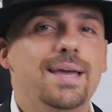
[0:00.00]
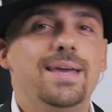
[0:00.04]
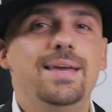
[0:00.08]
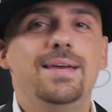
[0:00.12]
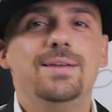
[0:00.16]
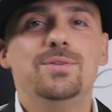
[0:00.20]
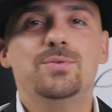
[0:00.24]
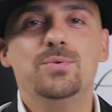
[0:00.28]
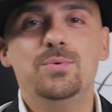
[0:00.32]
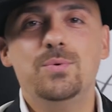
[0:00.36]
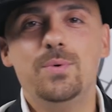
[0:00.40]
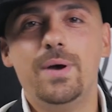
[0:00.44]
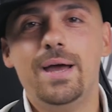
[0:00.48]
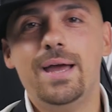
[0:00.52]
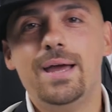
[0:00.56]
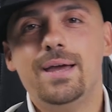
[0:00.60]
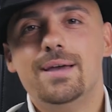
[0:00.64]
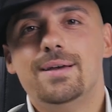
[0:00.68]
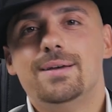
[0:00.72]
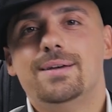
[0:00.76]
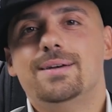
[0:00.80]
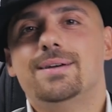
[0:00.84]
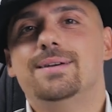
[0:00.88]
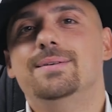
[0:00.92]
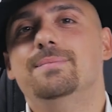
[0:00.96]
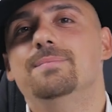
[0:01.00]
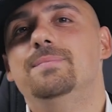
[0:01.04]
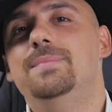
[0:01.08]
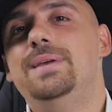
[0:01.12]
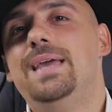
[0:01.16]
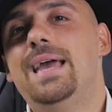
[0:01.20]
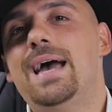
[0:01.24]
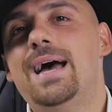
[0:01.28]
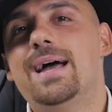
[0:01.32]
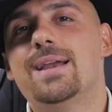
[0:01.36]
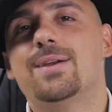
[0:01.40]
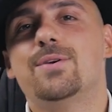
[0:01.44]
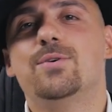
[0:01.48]
I due
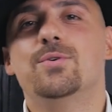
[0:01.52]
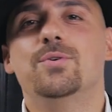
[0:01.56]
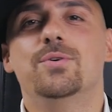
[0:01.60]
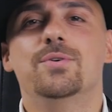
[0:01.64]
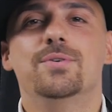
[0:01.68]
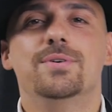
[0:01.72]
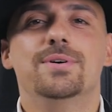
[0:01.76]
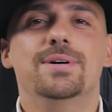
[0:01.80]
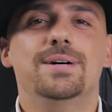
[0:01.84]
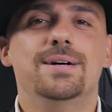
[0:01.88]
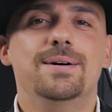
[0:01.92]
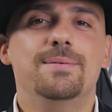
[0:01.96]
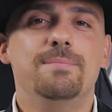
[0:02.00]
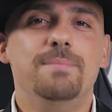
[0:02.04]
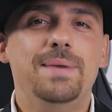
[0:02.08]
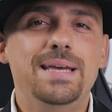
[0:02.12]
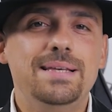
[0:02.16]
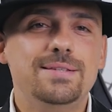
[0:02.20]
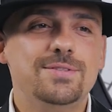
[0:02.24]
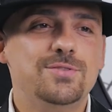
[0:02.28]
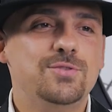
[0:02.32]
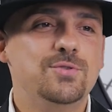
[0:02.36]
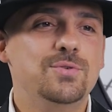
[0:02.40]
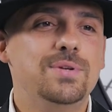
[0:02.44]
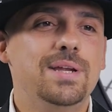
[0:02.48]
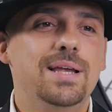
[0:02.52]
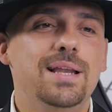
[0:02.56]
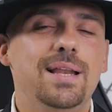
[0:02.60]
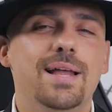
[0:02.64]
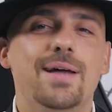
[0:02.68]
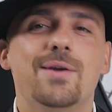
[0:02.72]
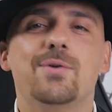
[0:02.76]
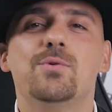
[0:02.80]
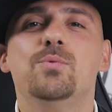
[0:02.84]
mi hanno eh, messo nella